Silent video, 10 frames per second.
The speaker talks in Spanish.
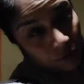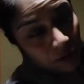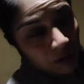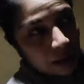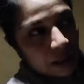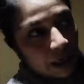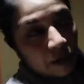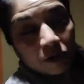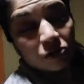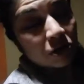lo mejor es en
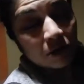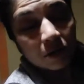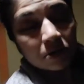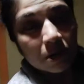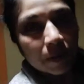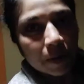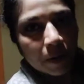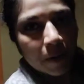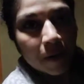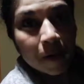una noche, no lo sé,
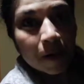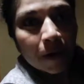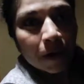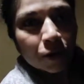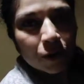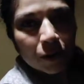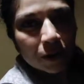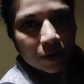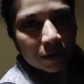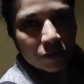pero yo
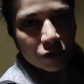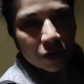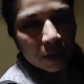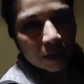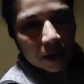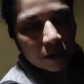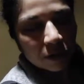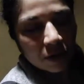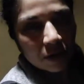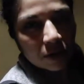voy muy temprano
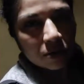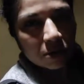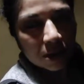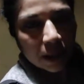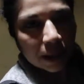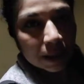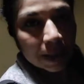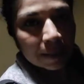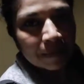todos los días.